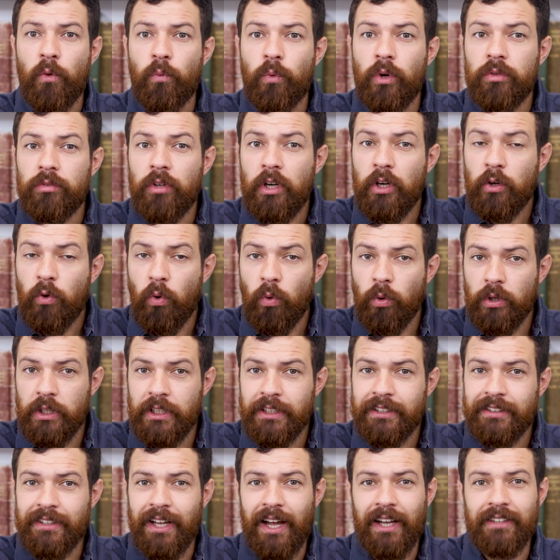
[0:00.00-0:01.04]
quando ele
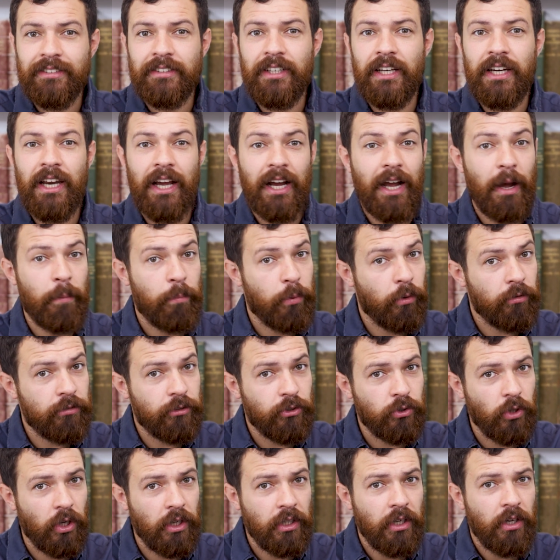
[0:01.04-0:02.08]
conquista a CNH
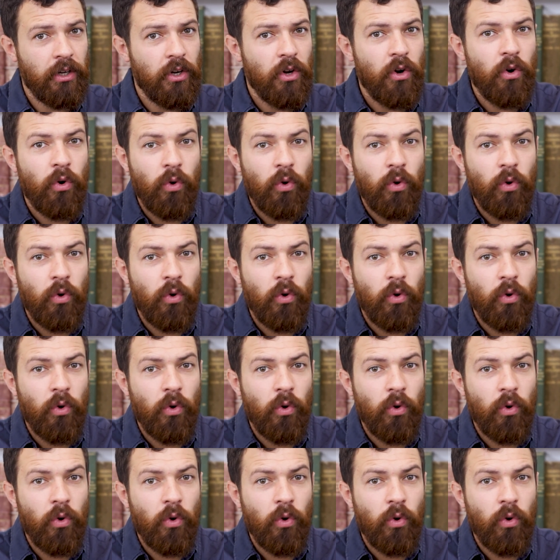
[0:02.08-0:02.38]
provisória